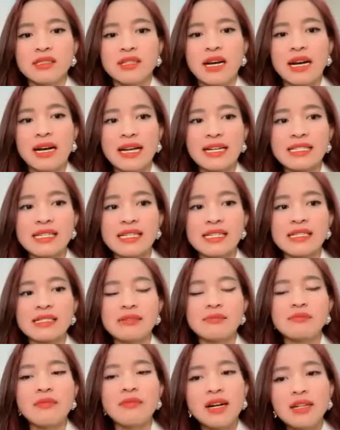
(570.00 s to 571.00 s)
Và các anh
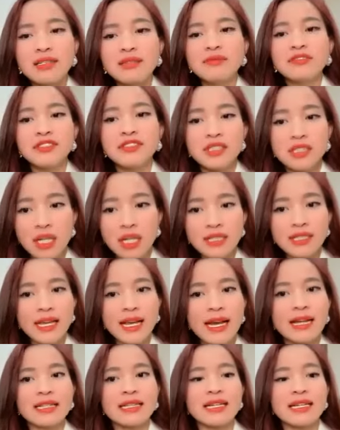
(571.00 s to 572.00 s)
chị mới vừa thức
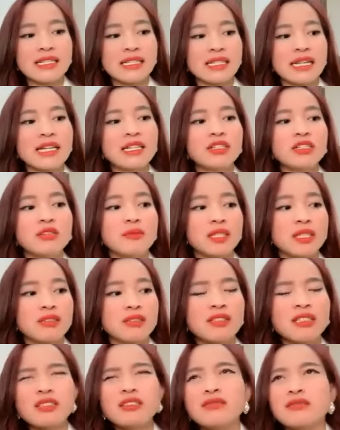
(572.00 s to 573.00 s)
nha, thì anh chị thấy người mình tự
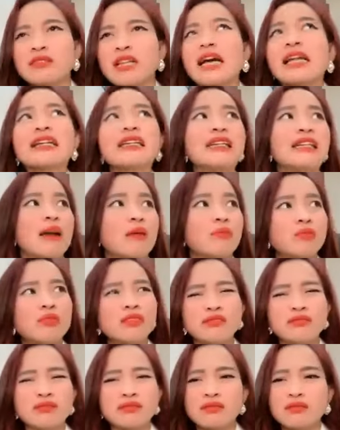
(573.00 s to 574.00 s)
nhiên nó được thanh lọc, nó
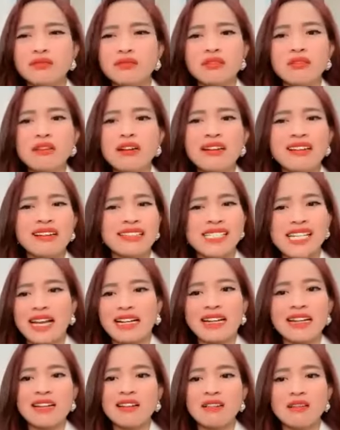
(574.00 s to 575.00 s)
được, nó rất là
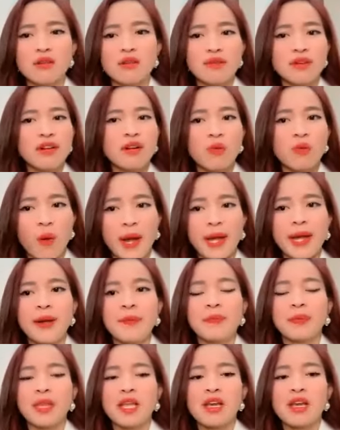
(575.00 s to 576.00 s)
tràn đầy năng lượng và rất là khỏe.
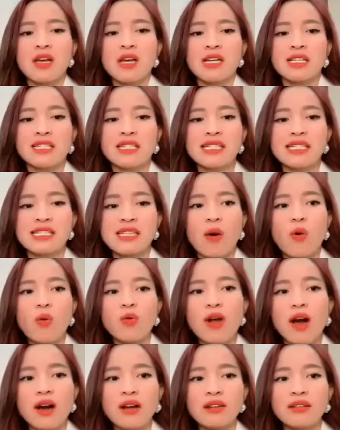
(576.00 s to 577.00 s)
Thì sau
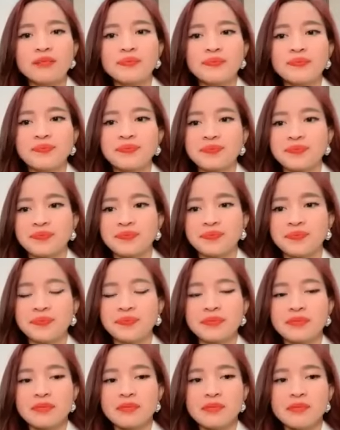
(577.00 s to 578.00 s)
đó,
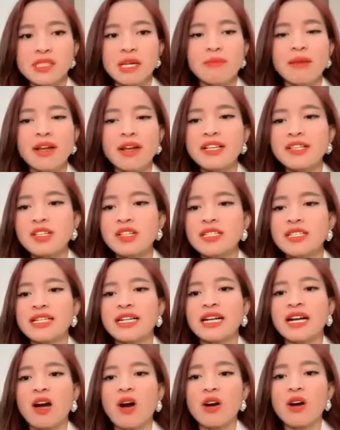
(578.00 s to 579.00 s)
bao nhiêu số anh chị
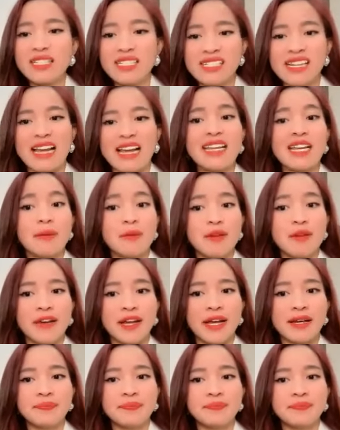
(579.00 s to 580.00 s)
đã có cái trải nghiệm như
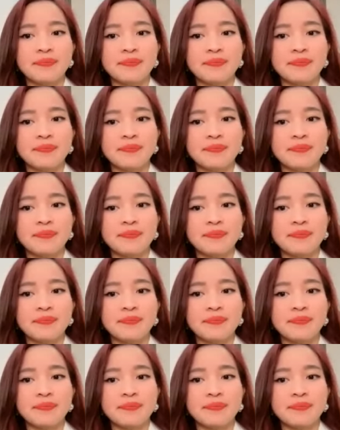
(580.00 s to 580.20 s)
vậy ạ? À?